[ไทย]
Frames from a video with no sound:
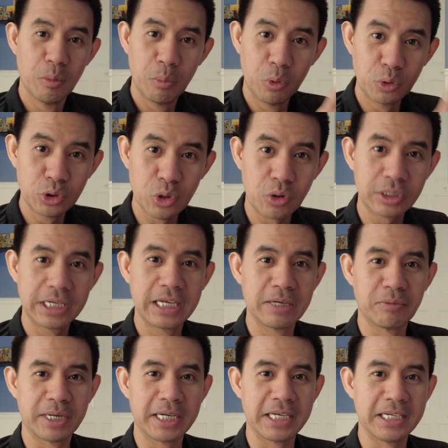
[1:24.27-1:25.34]
ผู้โชคดี
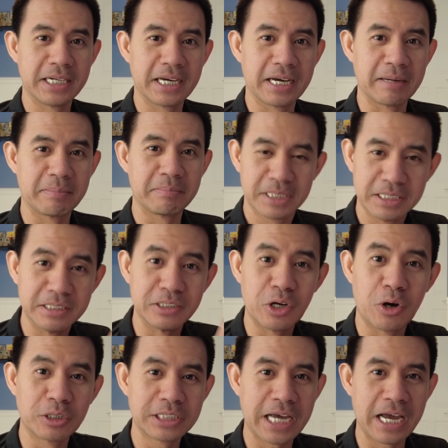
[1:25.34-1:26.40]
วันนี้นะครับคื
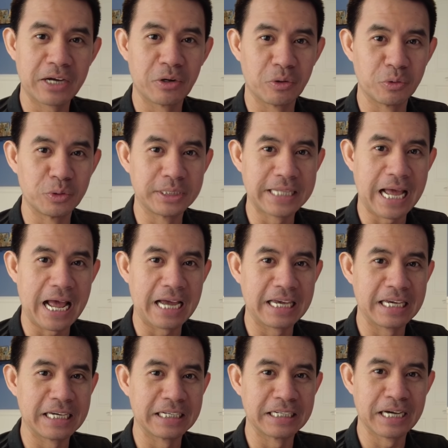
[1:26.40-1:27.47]
อน้องชายของคุณตา
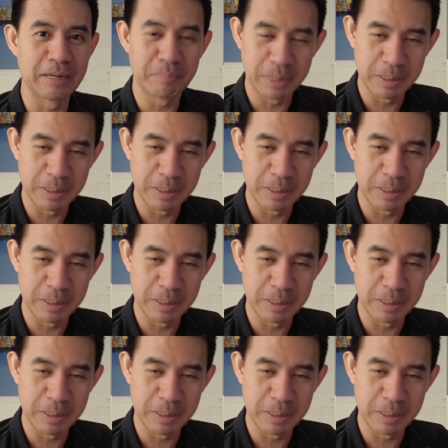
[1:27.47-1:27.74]
เองนะครั